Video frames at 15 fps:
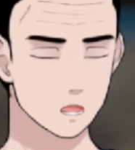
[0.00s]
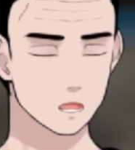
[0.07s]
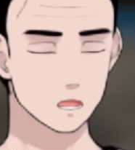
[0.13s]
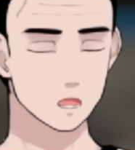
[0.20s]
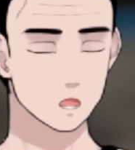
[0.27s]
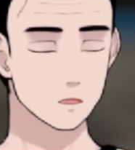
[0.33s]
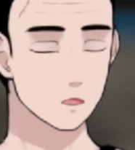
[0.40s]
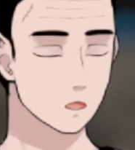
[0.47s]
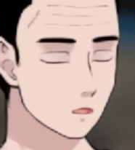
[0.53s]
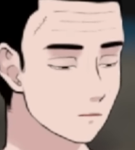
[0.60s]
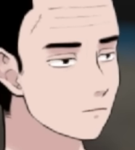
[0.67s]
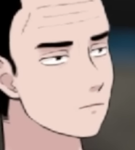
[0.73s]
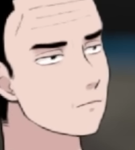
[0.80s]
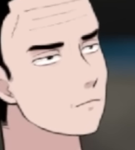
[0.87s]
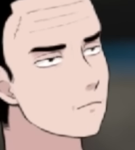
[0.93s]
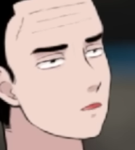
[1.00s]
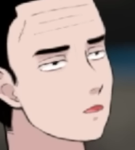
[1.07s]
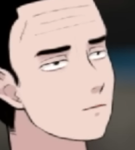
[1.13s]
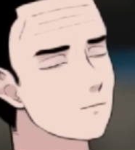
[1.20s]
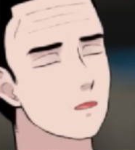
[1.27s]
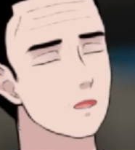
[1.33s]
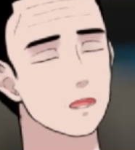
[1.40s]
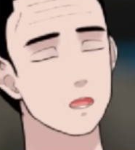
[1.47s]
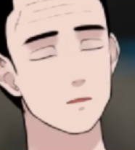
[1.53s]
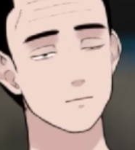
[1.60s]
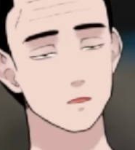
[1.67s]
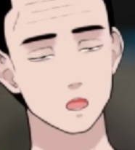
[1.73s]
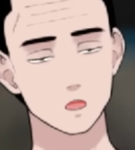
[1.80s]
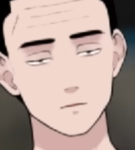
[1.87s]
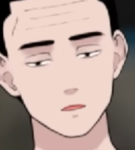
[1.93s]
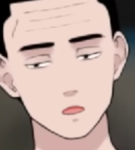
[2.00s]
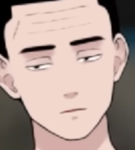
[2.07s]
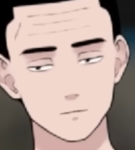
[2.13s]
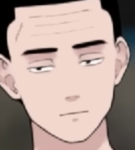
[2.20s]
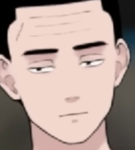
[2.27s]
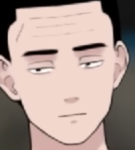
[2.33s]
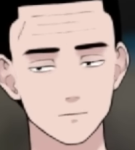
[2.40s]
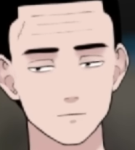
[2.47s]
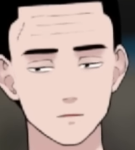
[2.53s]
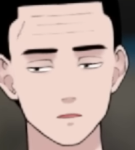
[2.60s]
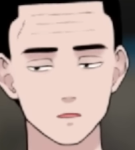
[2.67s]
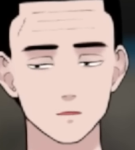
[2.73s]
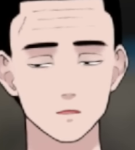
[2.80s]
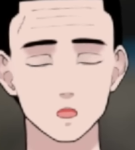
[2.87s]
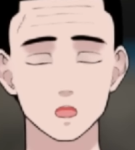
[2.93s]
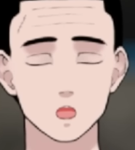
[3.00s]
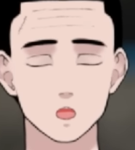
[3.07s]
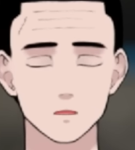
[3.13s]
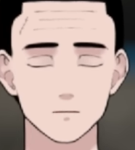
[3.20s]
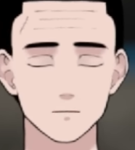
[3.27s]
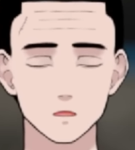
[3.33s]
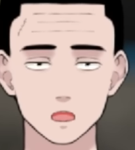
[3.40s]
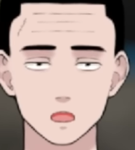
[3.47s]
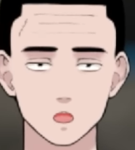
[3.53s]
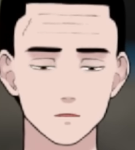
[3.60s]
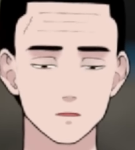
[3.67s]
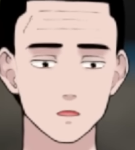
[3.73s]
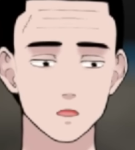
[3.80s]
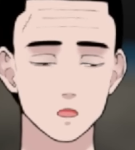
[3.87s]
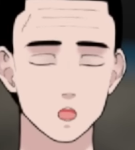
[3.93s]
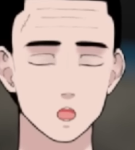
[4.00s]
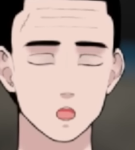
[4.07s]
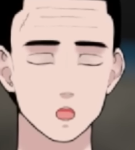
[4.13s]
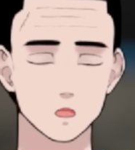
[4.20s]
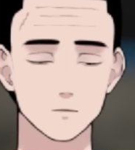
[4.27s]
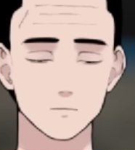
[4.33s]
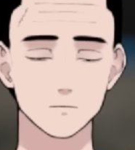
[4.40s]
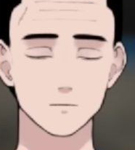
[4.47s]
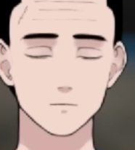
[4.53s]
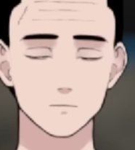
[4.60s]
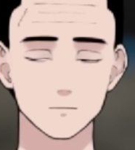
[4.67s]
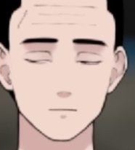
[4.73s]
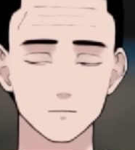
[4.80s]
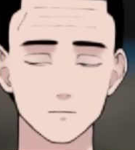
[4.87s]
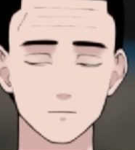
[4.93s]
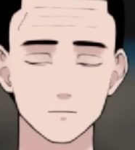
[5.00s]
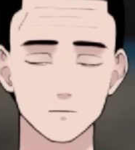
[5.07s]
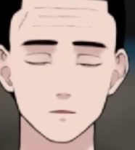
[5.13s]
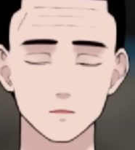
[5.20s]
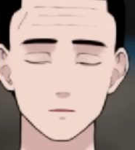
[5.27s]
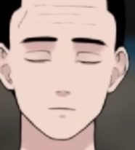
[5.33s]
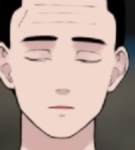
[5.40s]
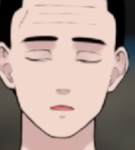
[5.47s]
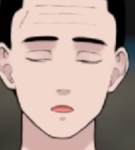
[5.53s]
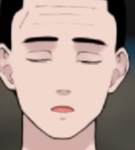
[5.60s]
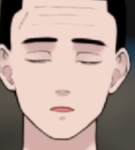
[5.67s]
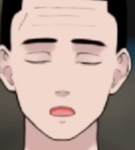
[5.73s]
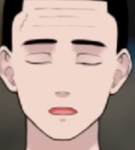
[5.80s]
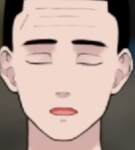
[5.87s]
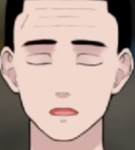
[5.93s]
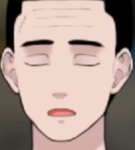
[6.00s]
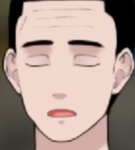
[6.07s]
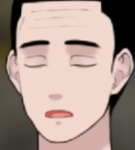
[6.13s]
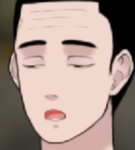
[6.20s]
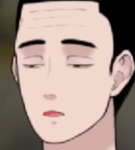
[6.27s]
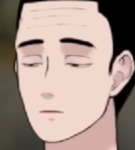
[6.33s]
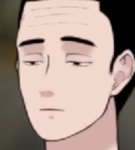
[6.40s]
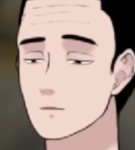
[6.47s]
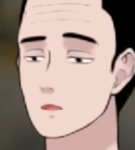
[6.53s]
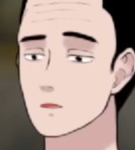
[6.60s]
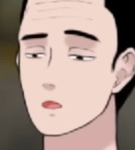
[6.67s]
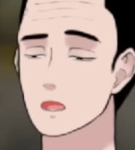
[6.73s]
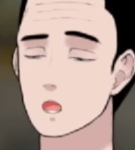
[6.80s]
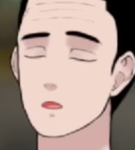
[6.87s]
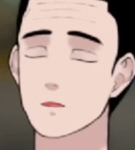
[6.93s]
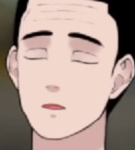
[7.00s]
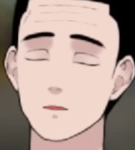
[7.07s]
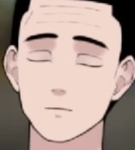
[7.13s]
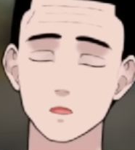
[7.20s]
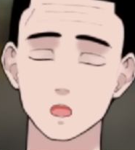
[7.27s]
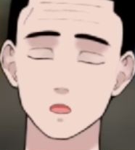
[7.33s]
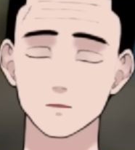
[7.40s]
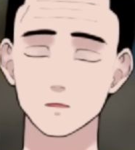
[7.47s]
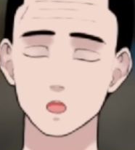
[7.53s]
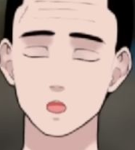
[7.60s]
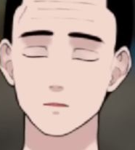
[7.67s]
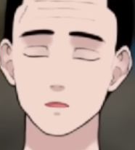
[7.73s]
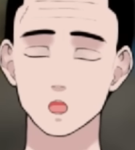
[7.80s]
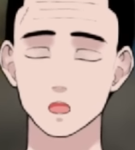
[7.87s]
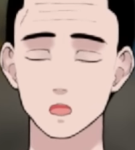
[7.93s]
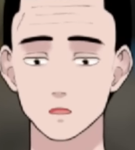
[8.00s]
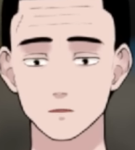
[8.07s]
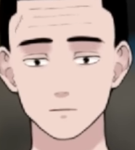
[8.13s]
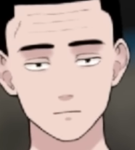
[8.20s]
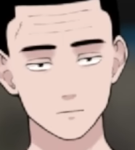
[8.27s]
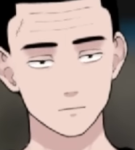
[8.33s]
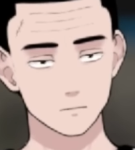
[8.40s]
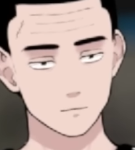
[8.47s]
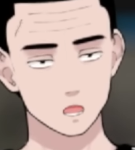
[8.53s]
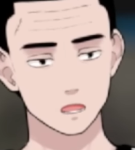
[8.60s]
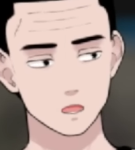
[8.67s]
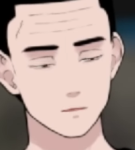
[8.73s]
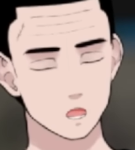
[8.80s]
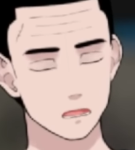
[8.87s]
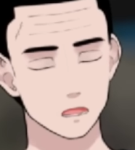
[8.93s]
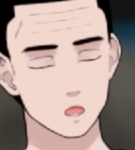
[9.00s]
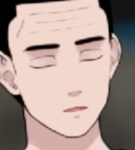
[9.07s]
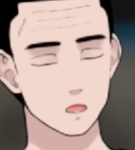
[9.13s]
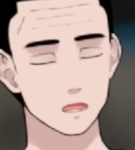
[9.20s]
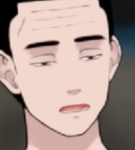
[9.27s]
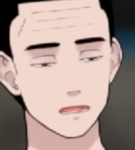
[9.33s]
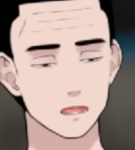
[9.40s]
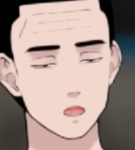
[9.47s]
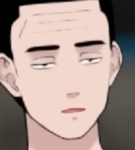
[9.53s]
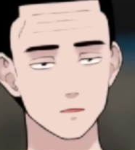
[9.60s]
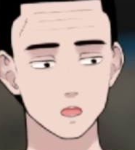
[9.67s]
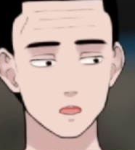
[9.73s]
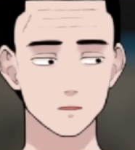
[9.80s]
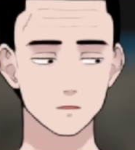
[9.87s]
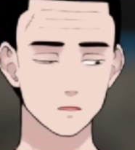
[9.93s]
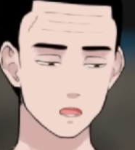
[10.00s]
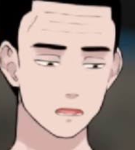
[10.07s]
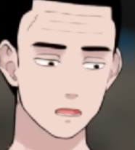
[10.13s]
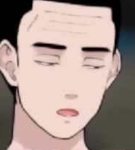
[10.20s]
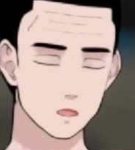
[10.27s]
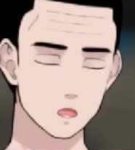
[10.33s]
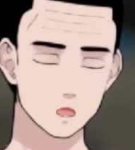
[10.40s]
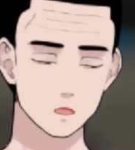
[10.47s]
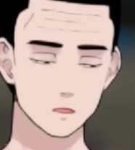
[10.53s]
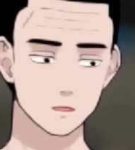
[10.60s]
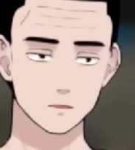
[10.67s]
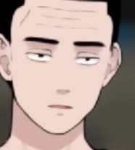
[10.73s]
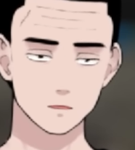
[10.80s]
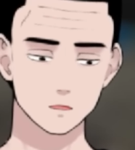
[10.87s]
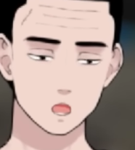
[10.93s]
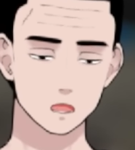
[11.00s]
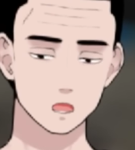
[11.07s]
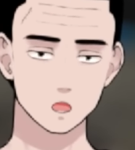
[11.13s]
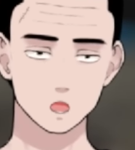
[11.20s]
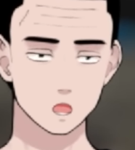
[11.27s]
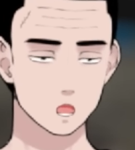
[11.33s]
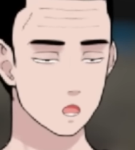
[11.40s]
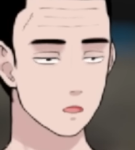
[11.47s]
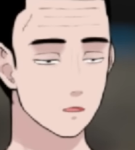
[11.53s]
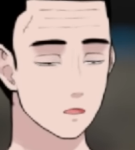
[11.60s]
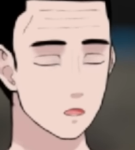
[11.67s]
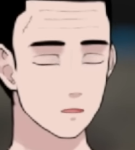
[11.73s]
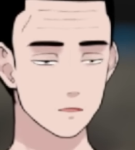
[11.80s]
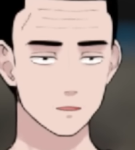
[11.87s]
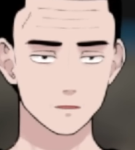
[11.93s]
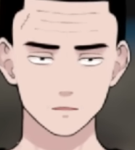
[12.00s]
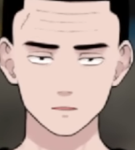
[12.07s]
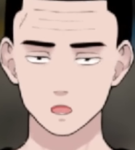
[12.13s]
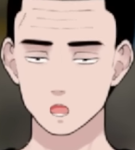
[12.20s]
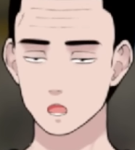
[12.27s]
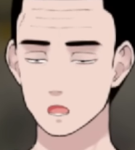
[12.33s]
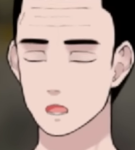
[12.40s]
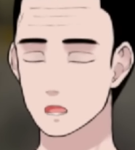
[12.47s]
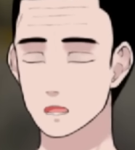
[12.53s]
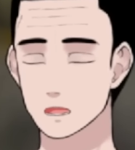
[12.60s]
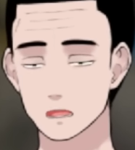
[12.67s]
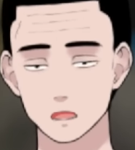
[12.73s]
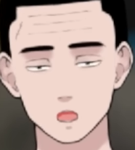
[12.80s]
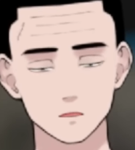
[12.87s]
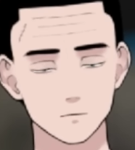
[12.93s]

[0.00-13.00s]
この親子まともじゃないので、やっぱり。普通じゃないので。普通の父と母がするようなことはとてもじゃないけど、ね、SM プレイに興じる、一緒にその、え